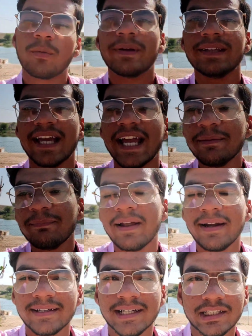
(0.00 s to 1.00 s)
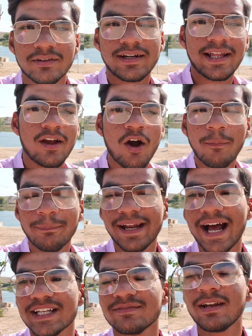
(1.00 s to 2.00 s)
को मैं यहीं पे एंड करता हूँ आई होप
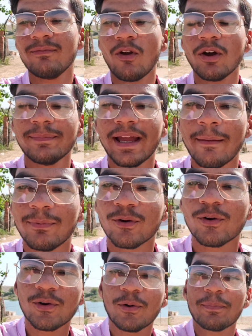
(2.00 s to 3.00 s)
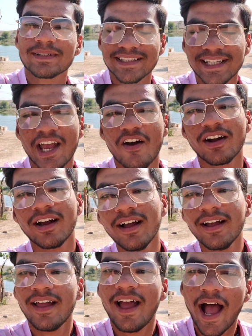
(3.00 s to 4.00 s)
मेरा आज वाला व्लॉग भी आप लोगों को पसंद आया होगा
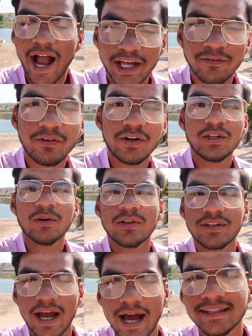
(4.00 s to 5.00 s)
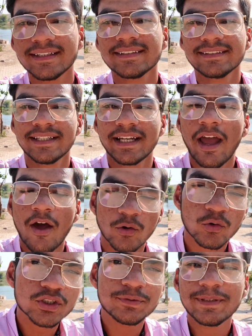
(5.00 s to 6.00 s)
अगर वीडियो यहाँ तक देखा है और
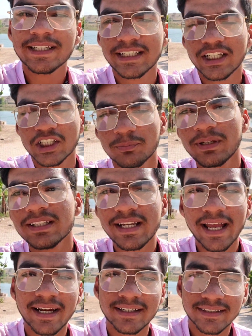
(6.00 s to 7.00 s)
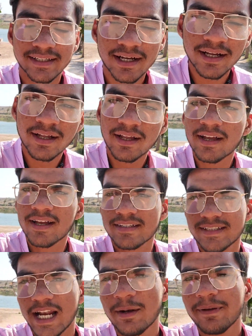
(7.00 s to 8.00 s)
कुछ भी अच्छा लगा तो प्लीज़ लाइक कर देना
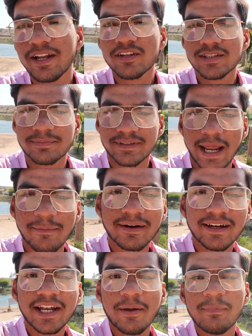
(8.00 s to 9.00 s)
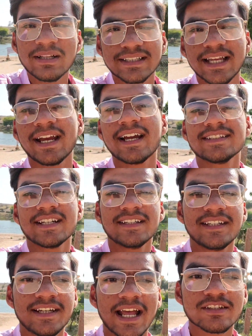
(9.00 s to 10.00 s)
चैनल पर नहीं हो सब्सक्राइब कर लेना मिलते हैं गाई
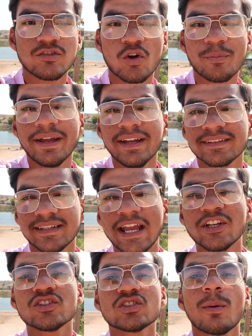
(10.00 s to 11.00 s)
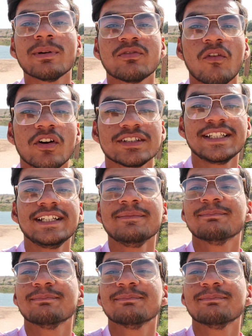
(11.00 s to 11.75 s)
जल्दी नेक्स्ट व्लॉग में थैंक यू सो मच फॉर वॉचिंग